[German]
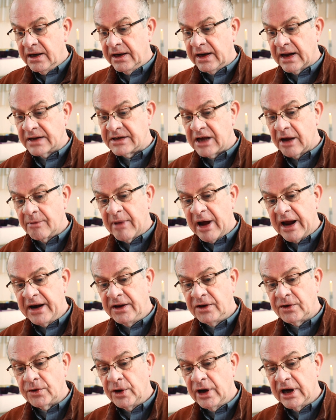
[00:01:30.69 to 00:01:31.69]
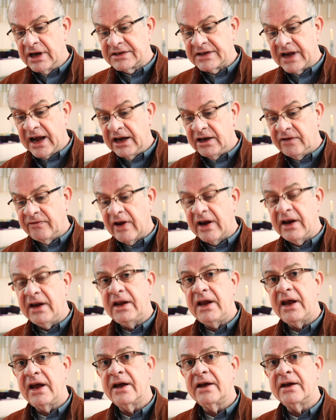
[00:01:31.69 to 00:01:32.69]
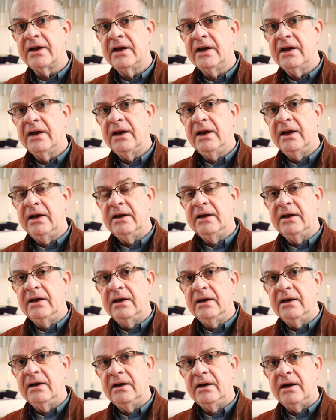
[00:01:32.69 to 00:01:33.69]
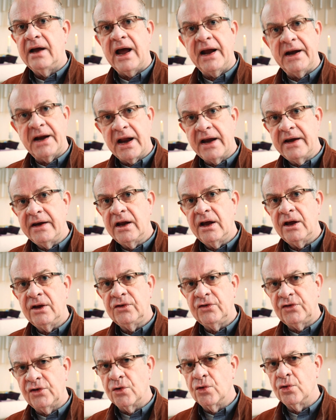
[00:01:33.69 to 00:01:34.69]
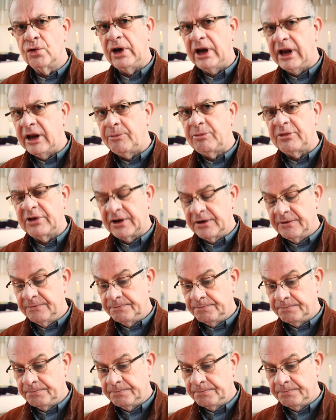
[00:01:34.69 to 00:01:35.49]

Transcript: dass ihr meine Jünger seid, wenn ihr einander so liebt.